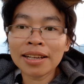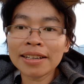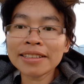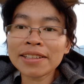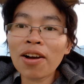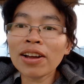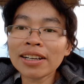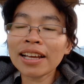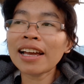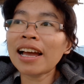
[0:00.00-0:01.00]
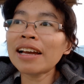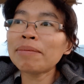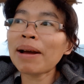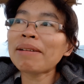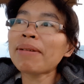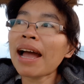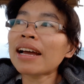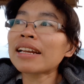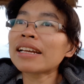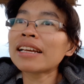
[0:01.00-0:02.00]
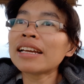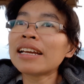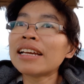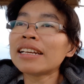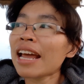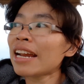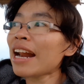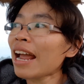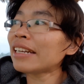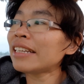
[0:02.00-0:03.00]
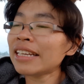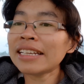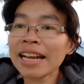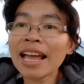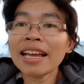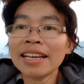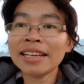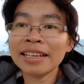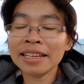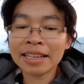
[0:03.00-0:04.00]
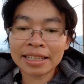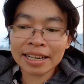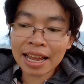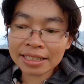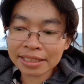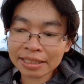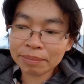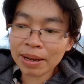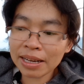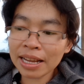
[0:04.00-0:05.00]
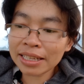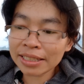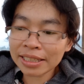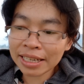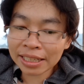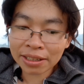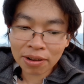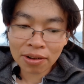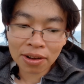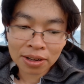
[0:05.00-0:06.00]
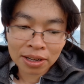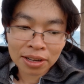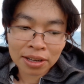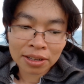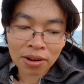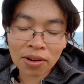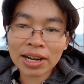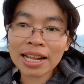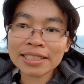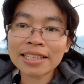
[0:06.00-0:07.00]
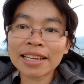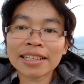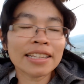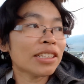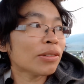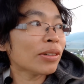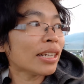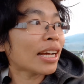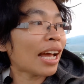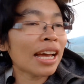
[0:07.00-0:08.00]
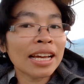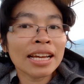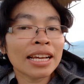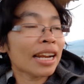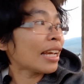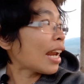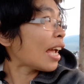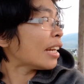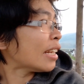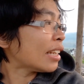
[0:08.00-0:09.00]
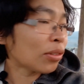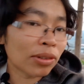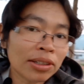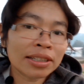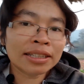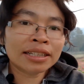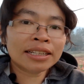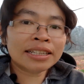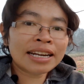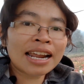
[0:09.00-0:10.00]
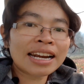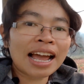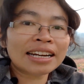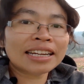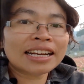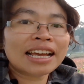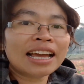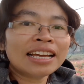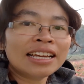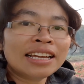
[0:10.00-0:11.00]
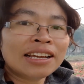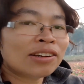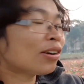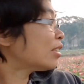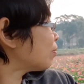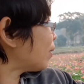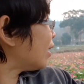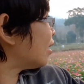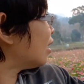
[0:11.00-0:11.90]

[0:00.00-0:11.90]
รีสอร์ทนะคะ บ้านพัก หลายๆที่นะ ถ้าเซิร์ชมาในอินเทอร์เน็ตก็ก็น่าจะเห็นกันอยู่นะคะใกล้ๆนี้ตรงด้านหลังนี้นะคะก็จะเป็น